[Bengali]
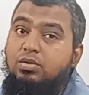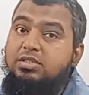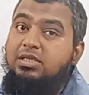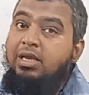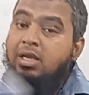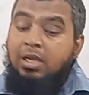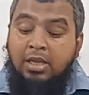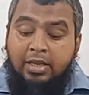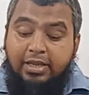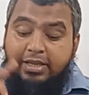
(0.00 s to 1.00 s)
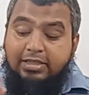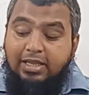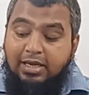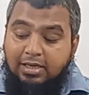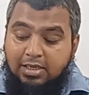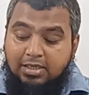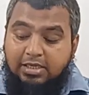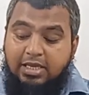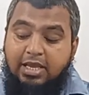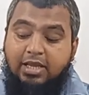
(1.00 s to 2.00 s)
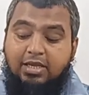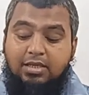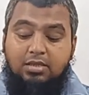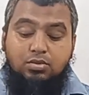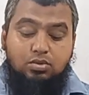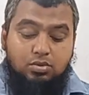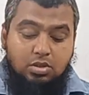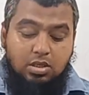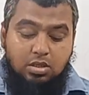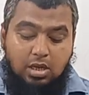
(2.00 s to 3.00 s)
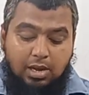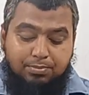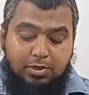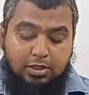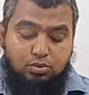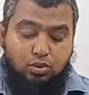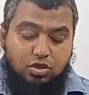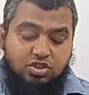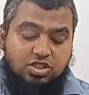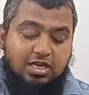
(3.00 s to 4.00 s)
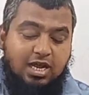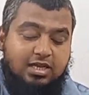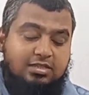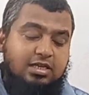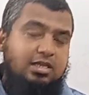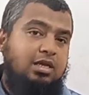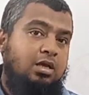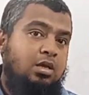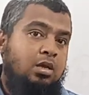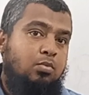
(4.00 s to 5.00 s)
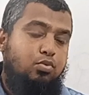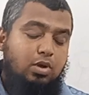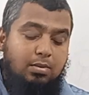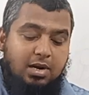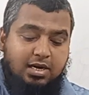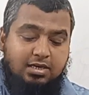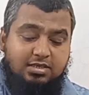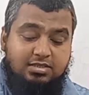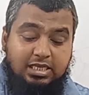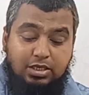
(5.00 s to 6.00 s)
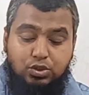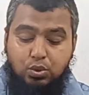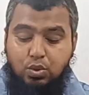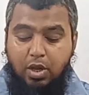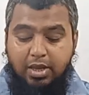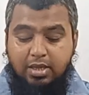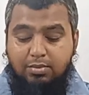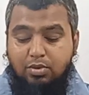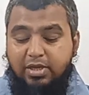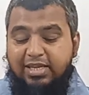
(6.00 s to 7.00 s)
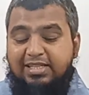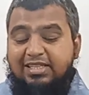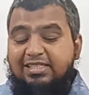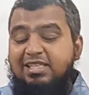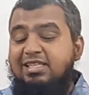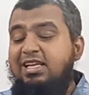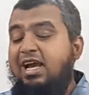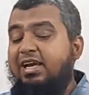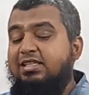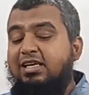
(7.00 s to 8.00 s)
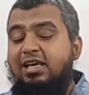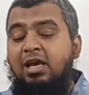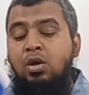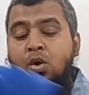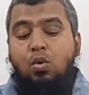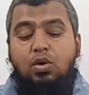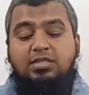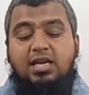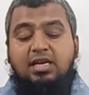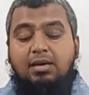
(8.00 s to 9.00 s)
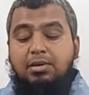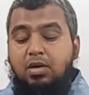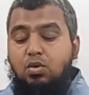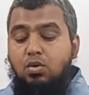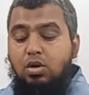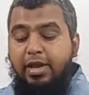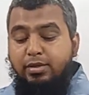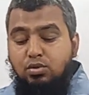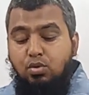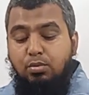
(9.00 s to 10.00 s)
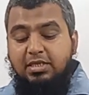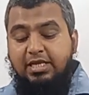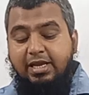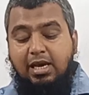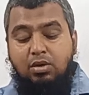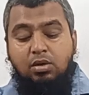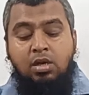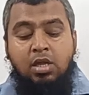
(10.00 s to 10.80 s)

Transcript: হচ্ছে ঈদের ঠিক আপনার দশ দিন আগে থেকে পুরো মার্কেটে সেল শুরু হয় এবং ঈদের তিন দিন আগে থেকে ওই সেলটা একটু কমে যায় কারণ